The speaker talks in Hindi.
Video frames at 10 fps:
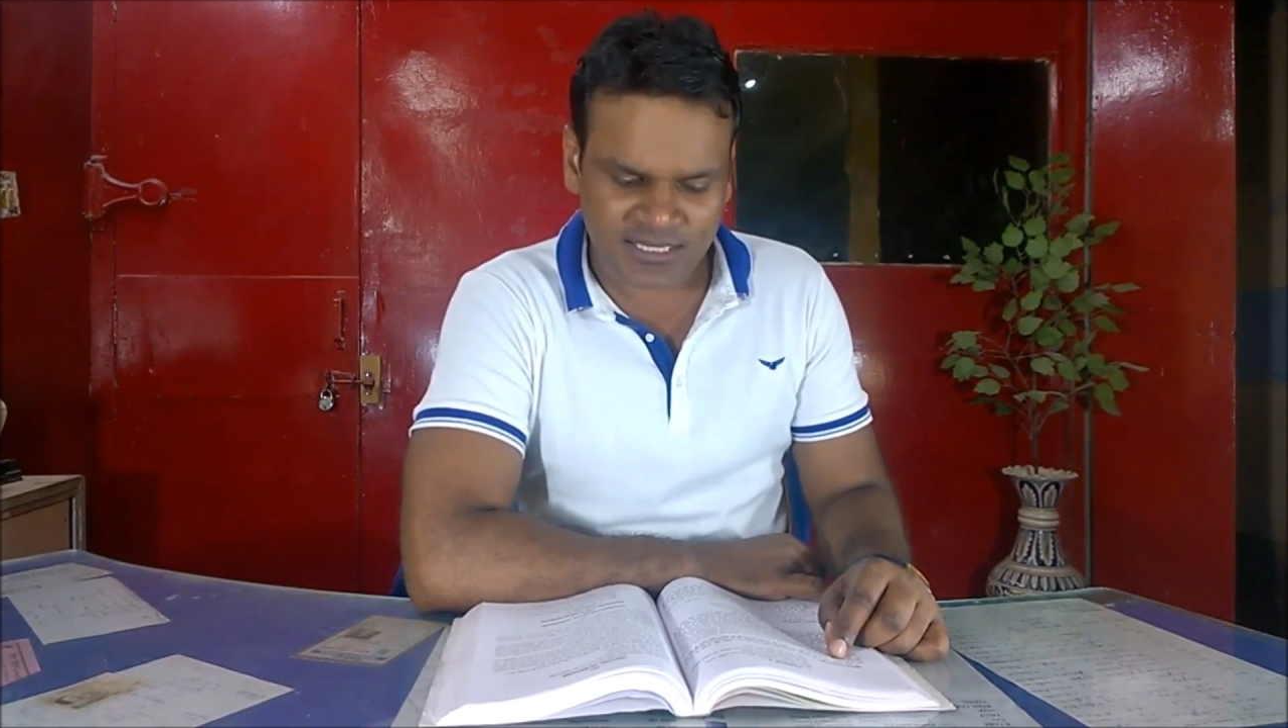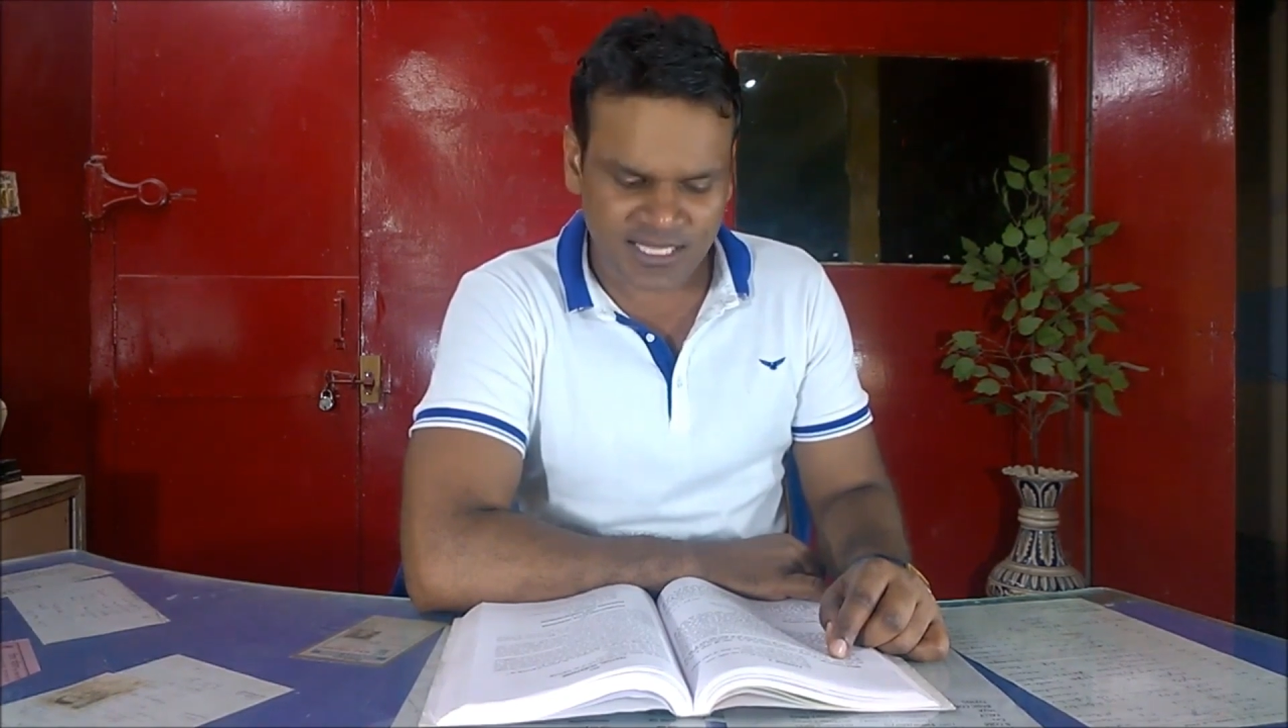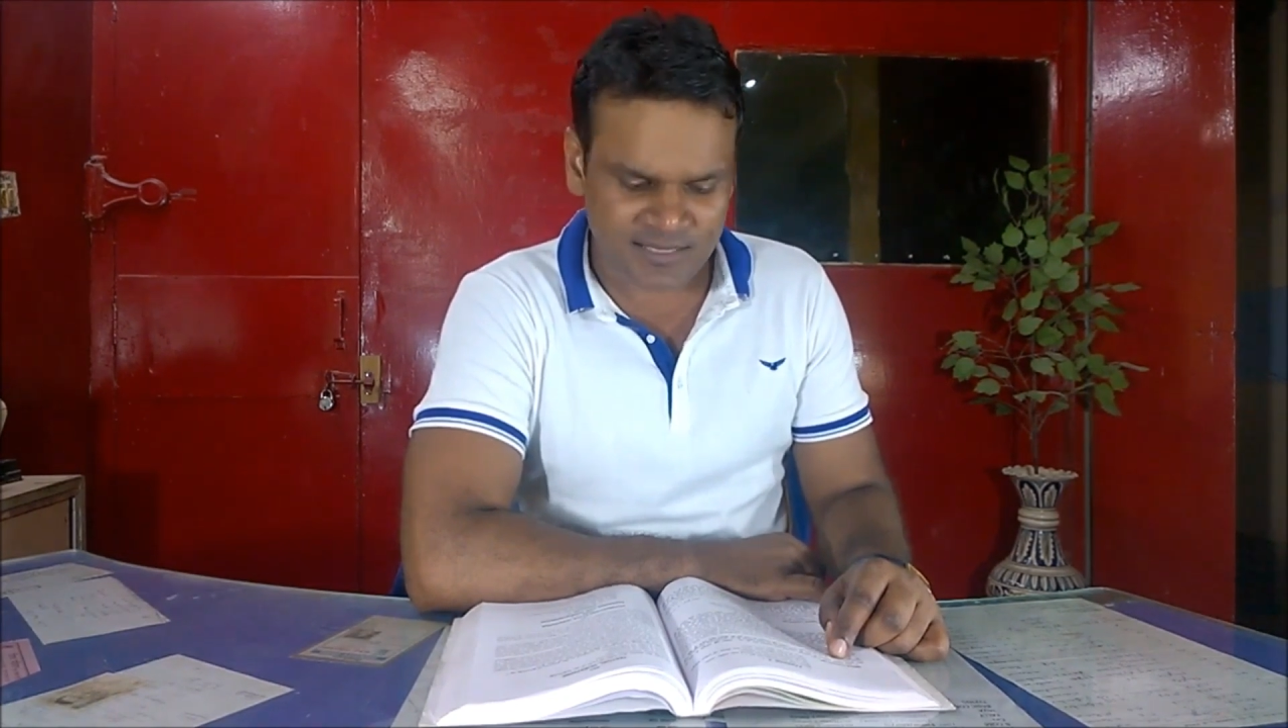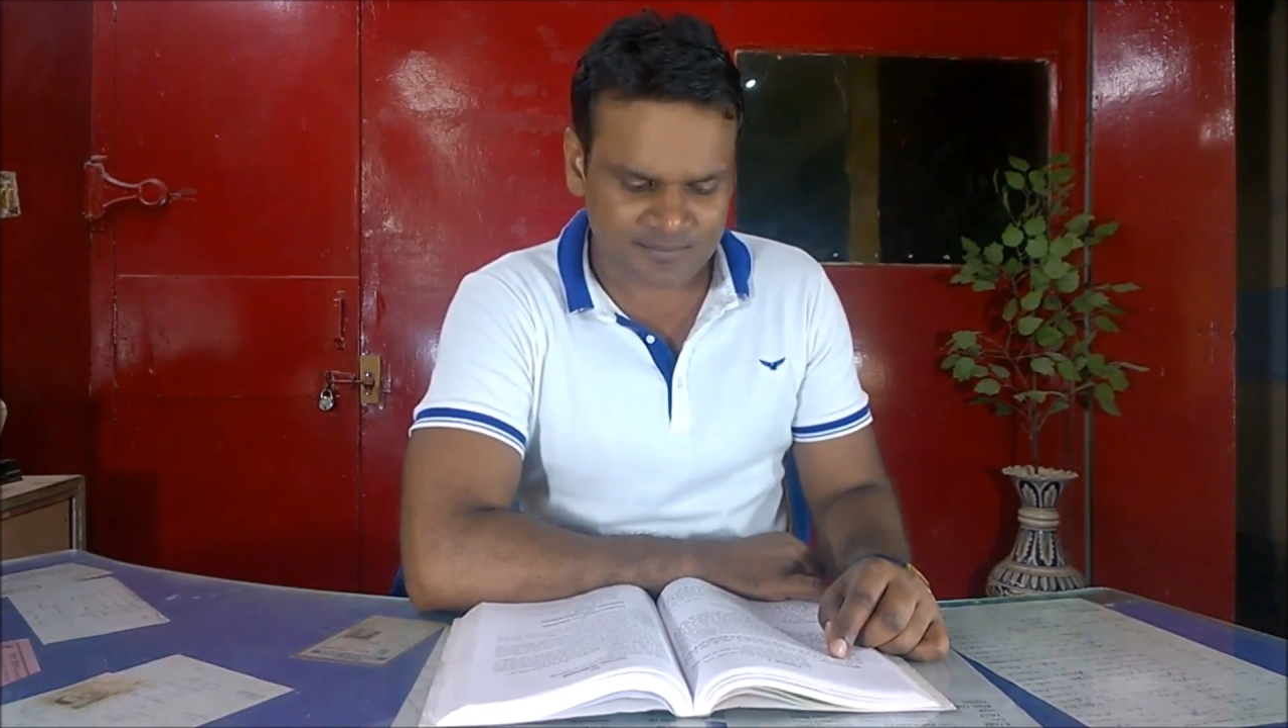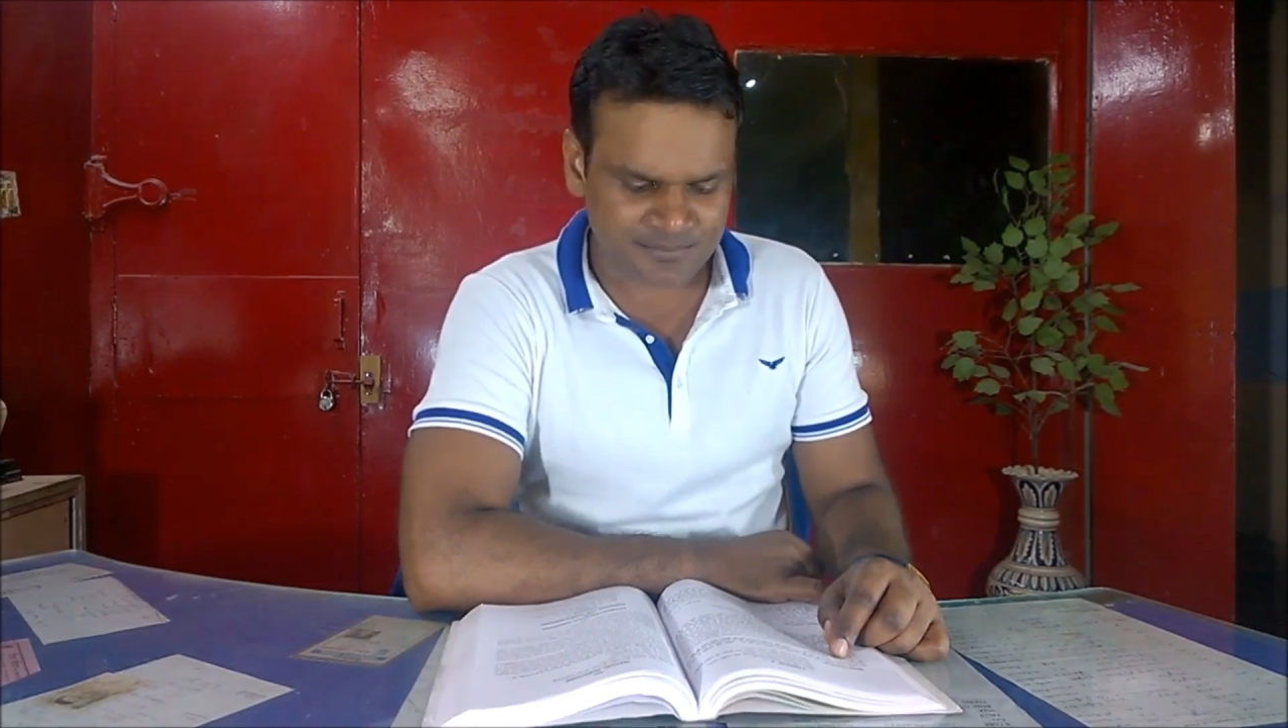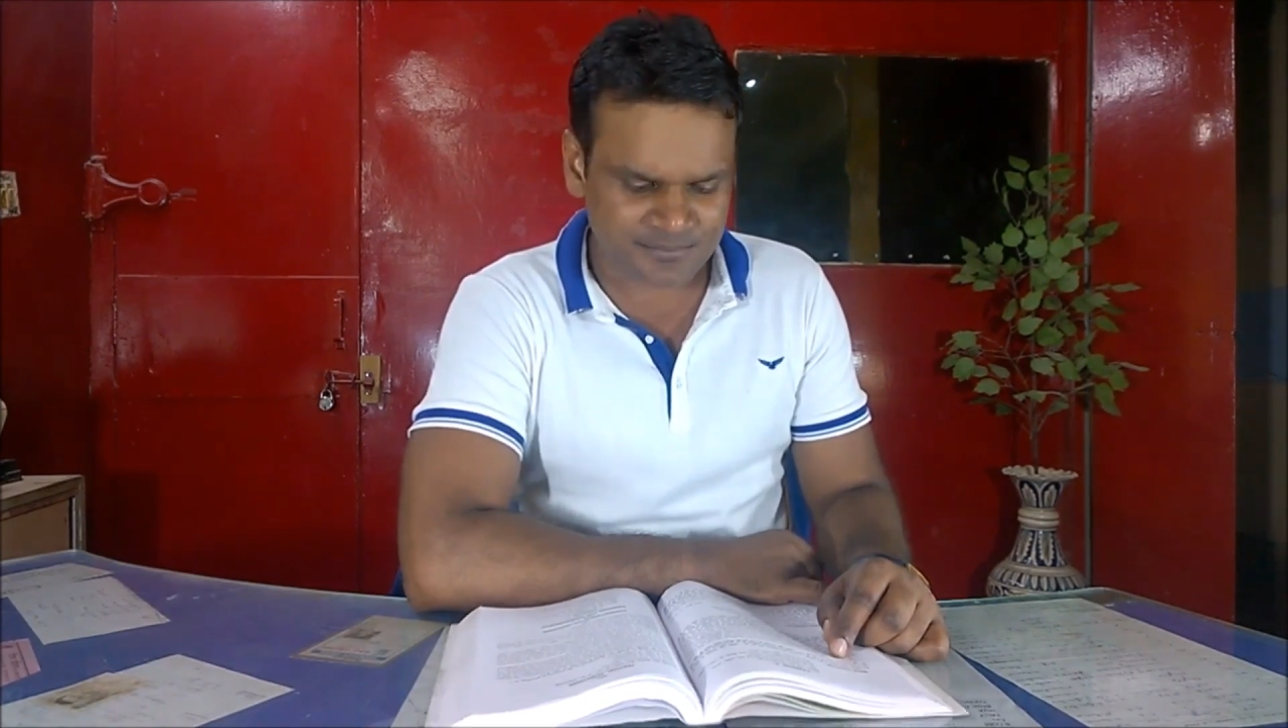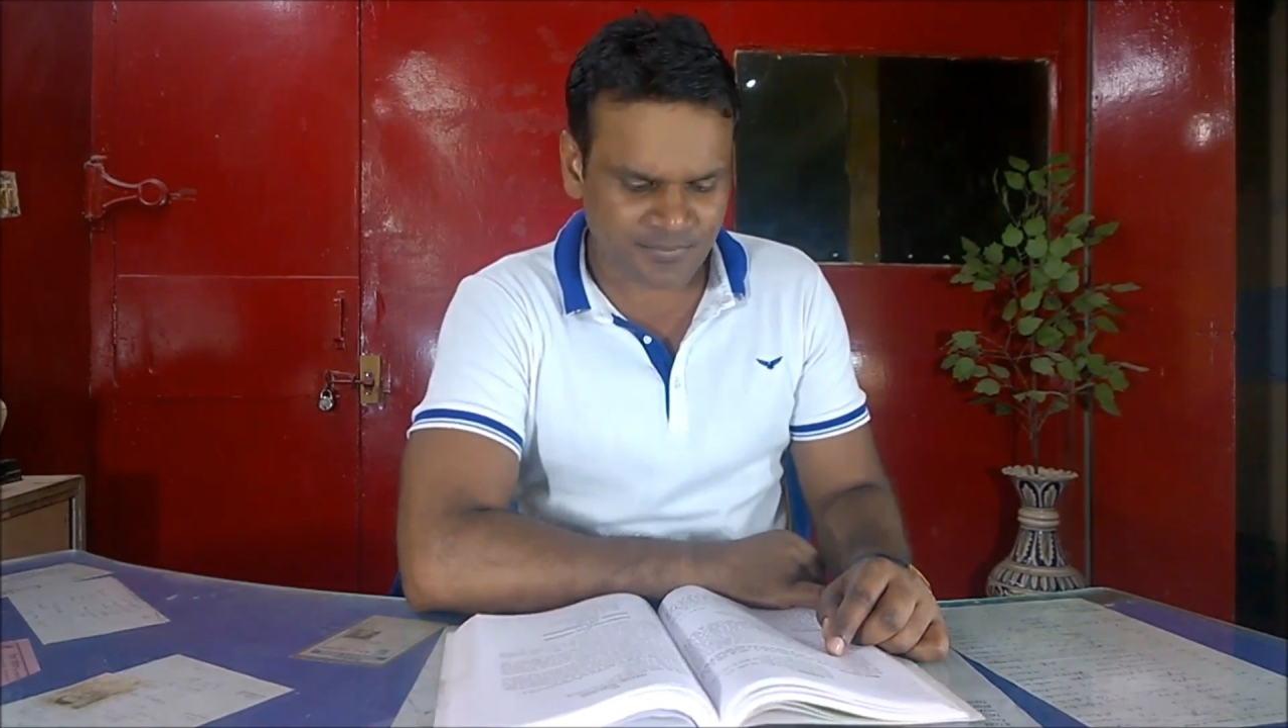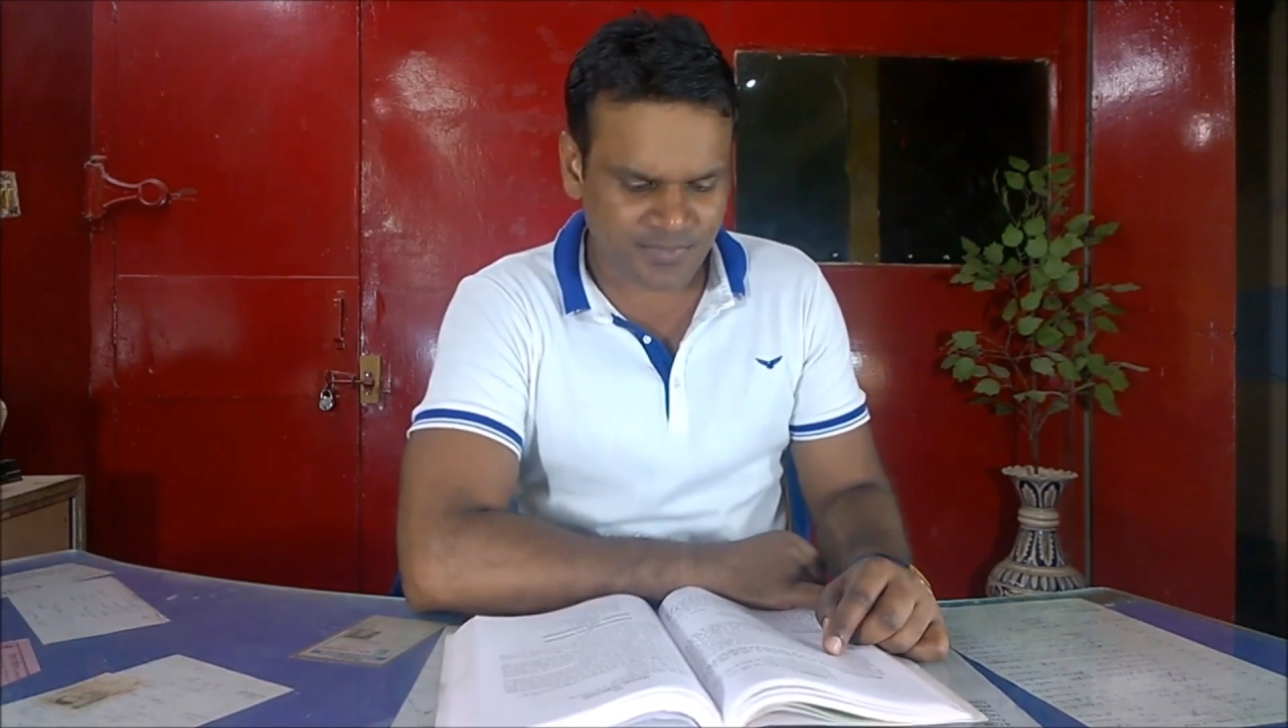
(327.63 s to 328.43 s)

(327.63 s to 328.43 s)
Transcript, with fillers: दिन था